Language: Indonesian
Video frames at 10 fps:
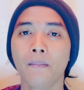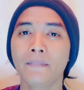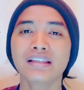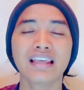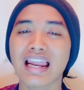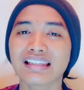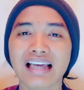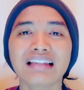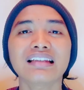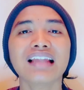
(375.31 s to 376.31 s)

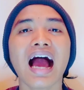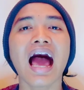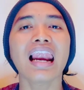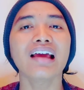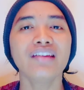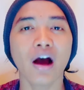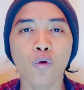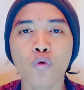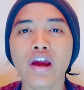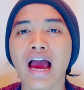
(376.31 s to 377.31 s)
menjelaskan tentang Allah
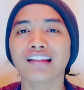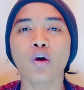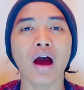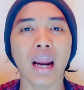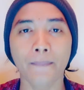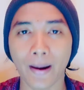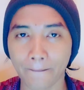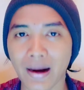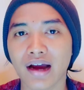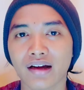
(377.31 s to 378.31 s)
Yahweh atau Allah
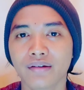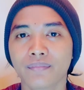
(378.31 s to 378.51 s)
Bapa.